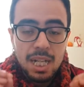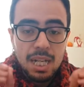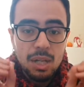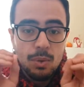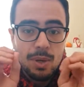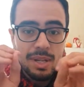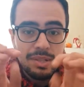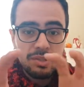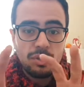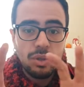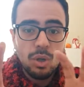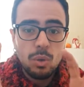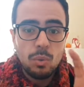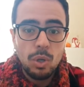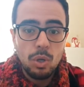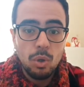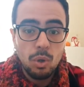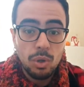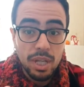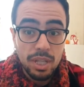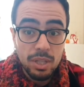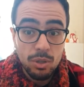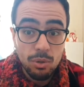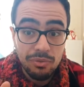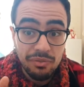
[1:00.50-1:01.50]
Questo è quello
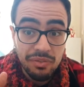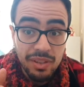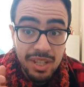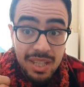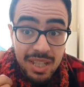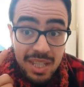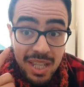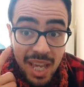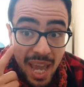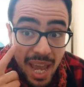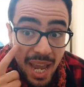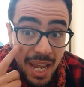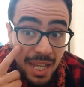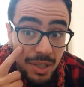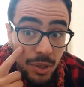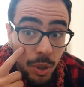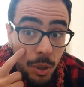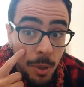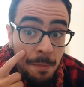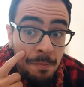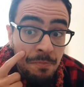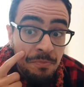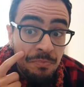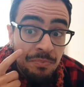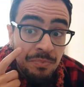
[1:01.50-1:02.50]
che io vi
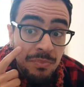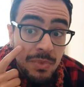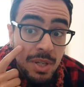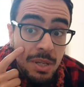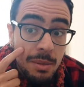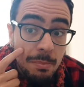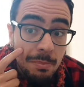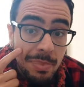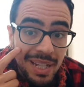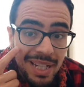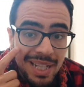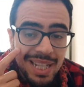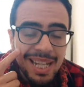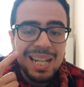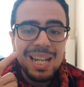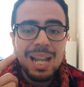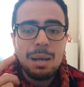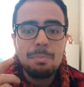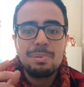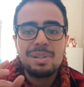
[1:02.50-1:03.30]
chiedo perché la